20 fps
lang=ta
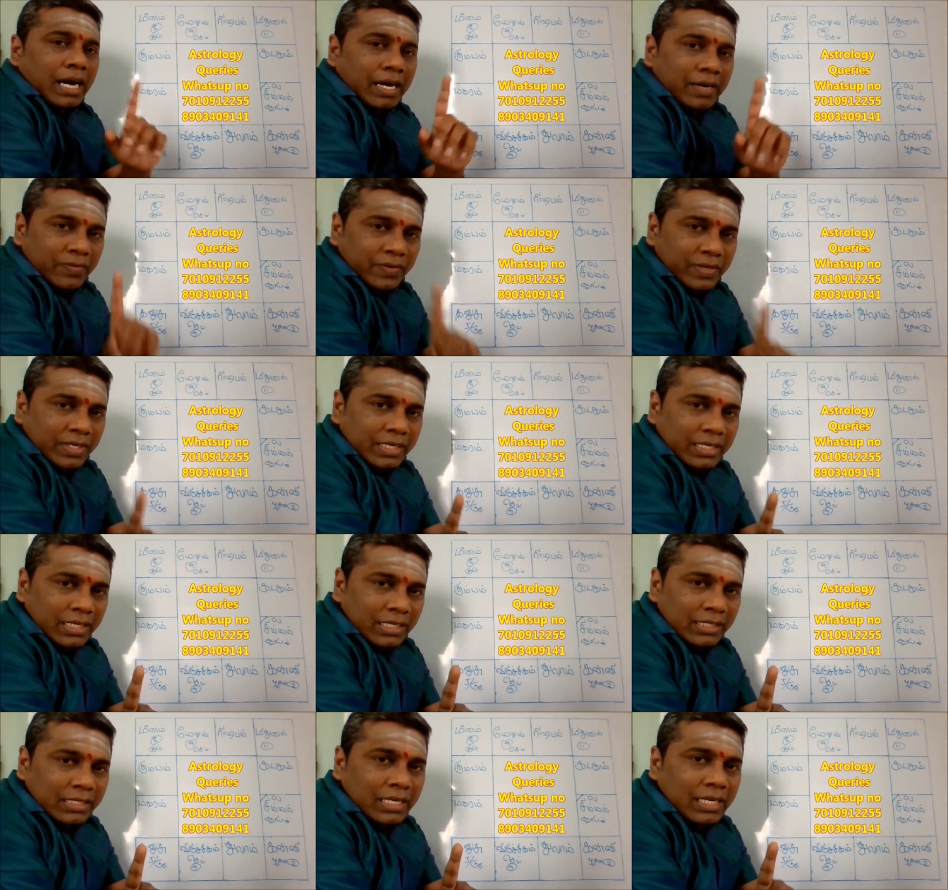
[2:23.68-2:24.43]

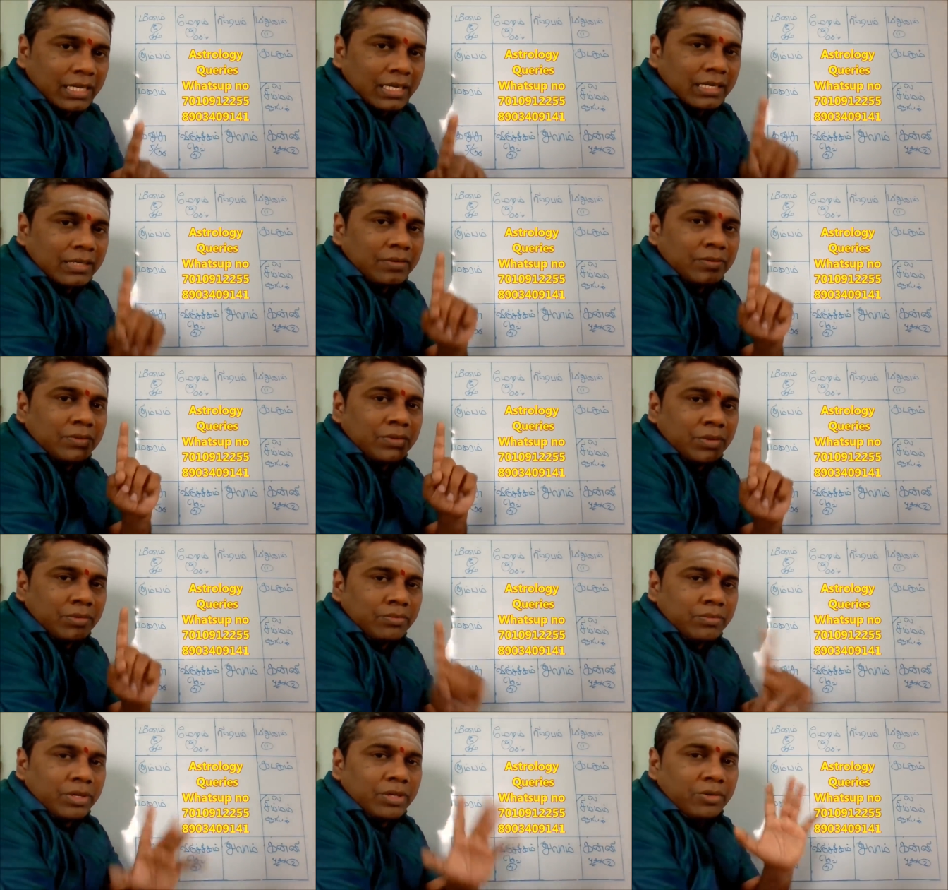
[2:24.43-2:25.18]
அவர்கள் தான்
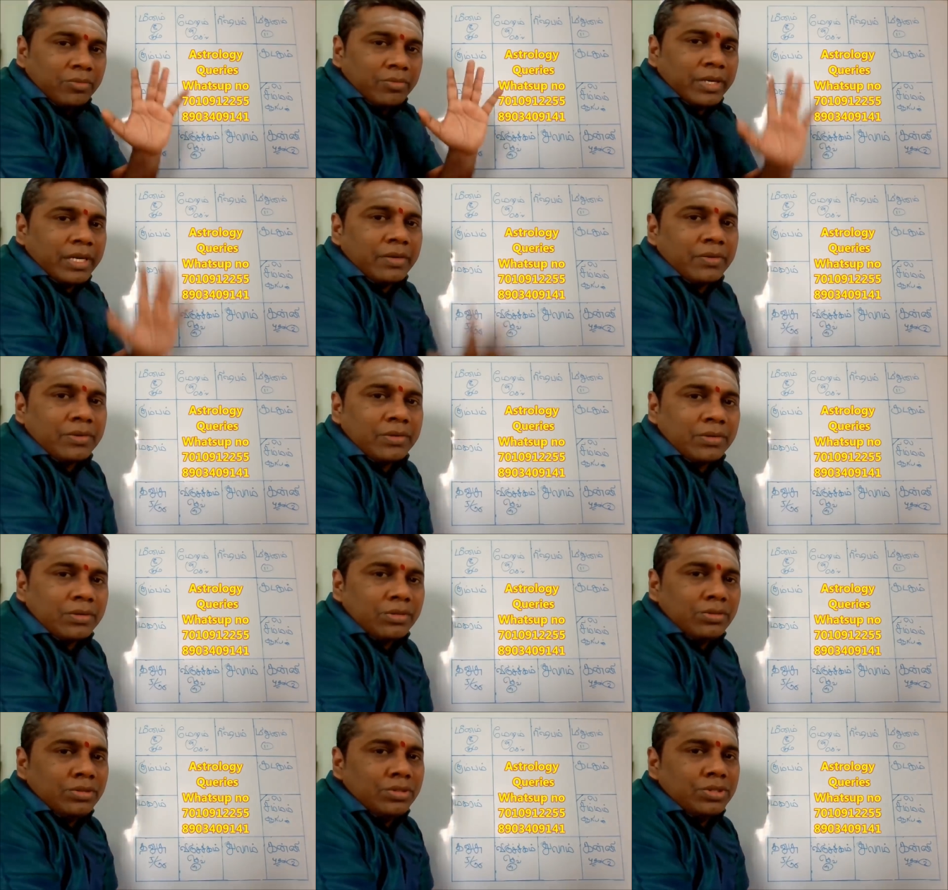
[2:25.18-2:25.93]
ரொம்பவுமே ஒரு
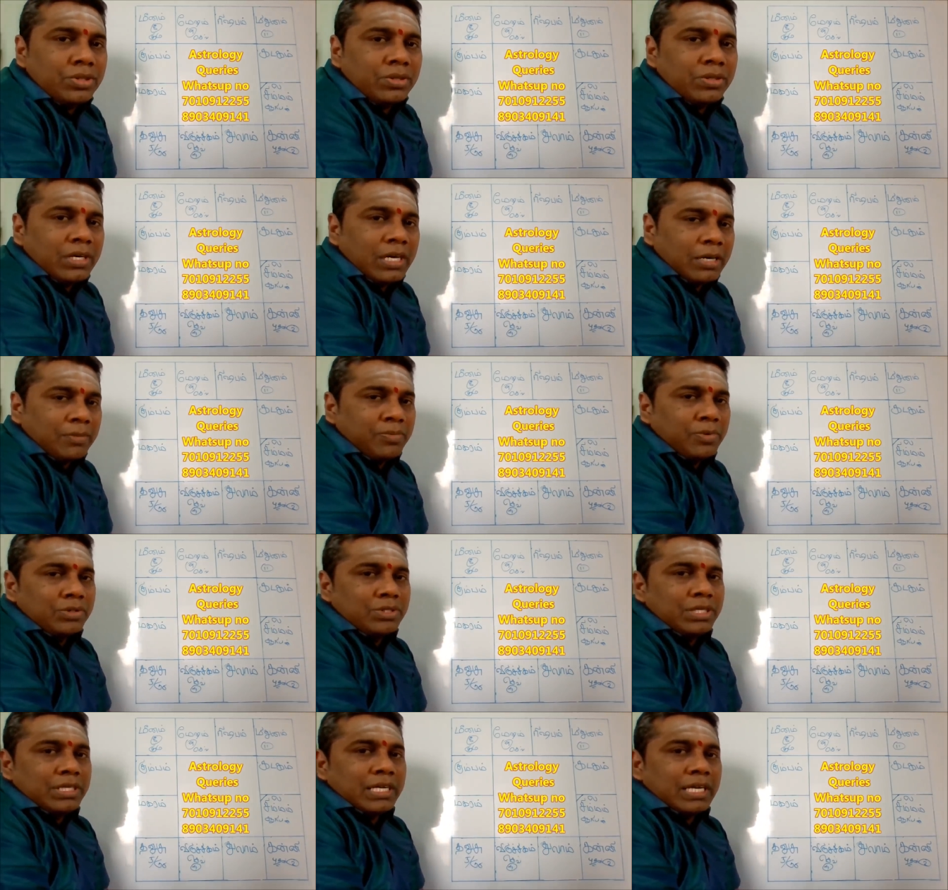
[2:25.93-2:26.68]
கொஞ்சம்
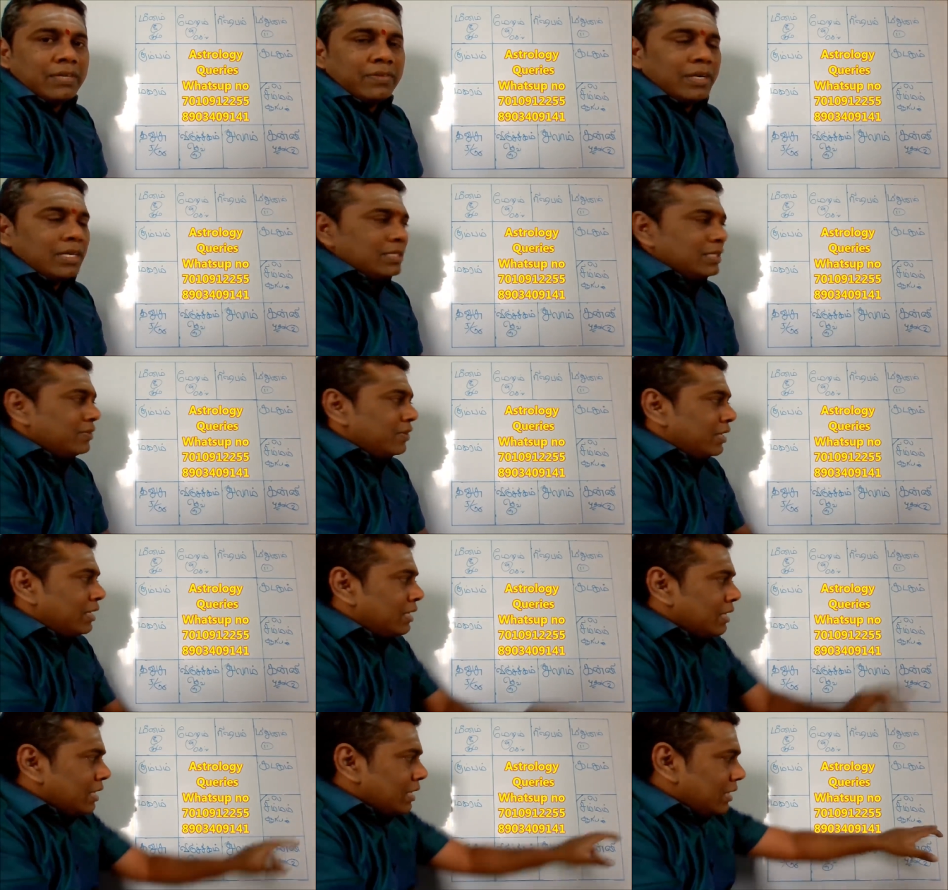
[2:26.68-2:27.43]
ஆப்போசிட்டாக வேலை
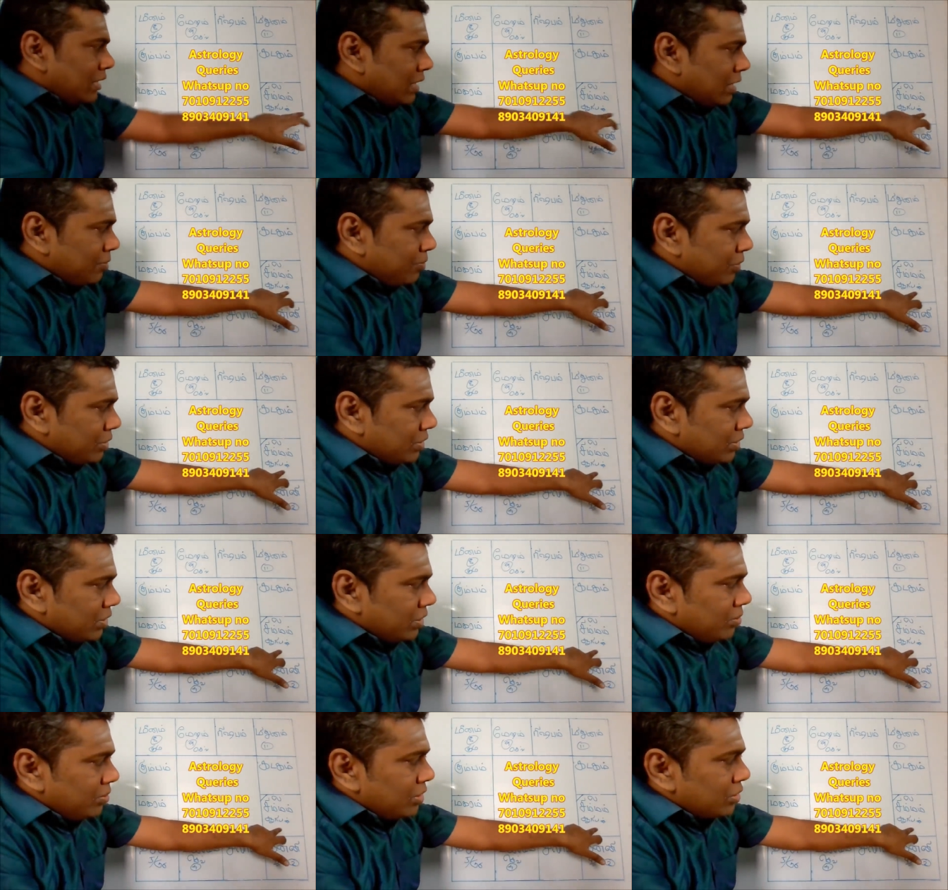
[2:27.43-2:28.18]
செய்வாங்க நல்லா
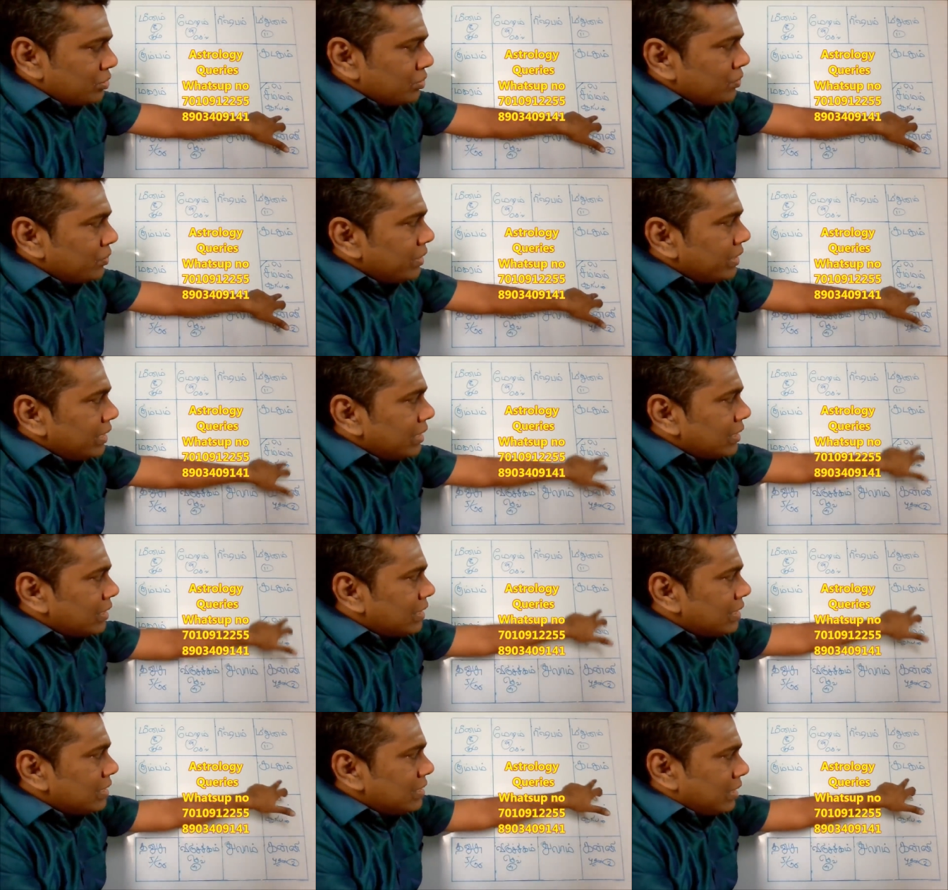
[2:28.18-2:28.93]
புரிஞ்சுக்கணும் இந்த
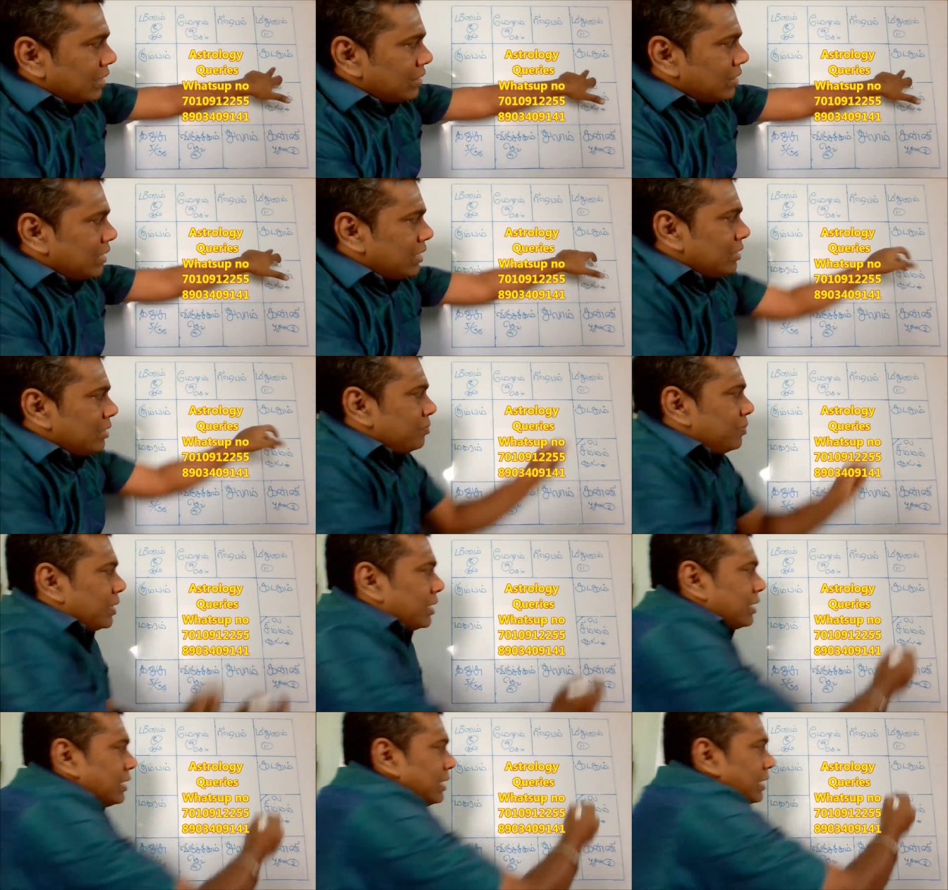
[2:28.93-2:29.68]
சூரியனுக்கு சந்திரன்
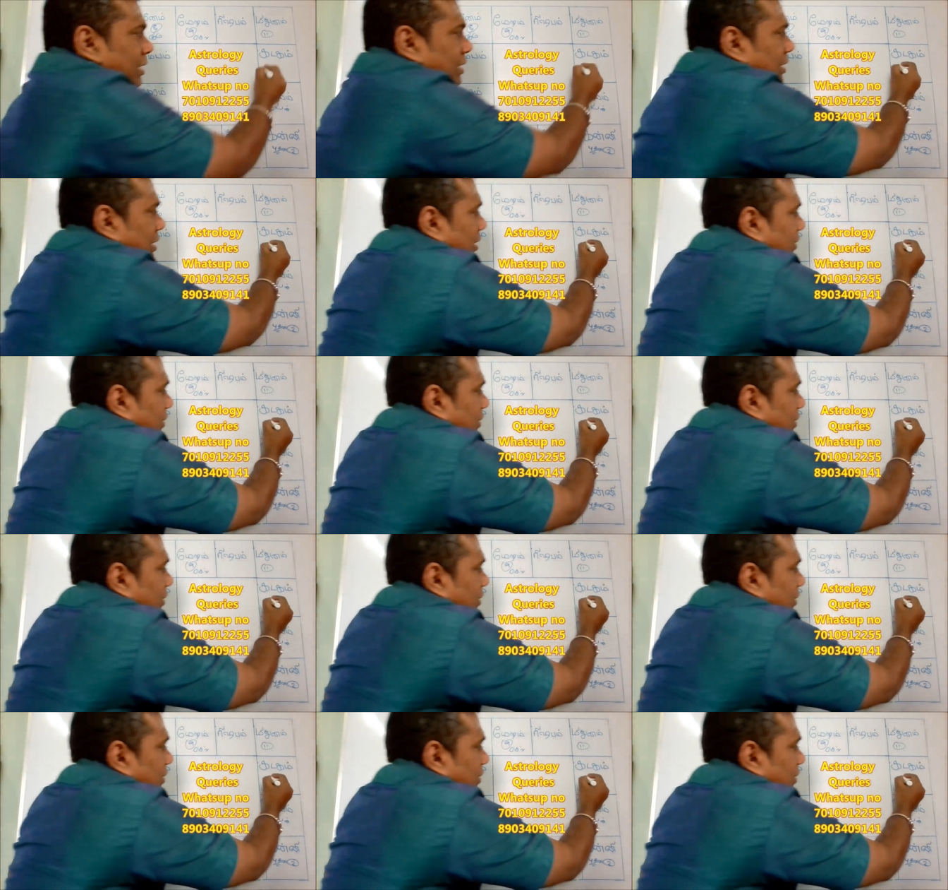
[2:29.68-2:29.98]
பகையாக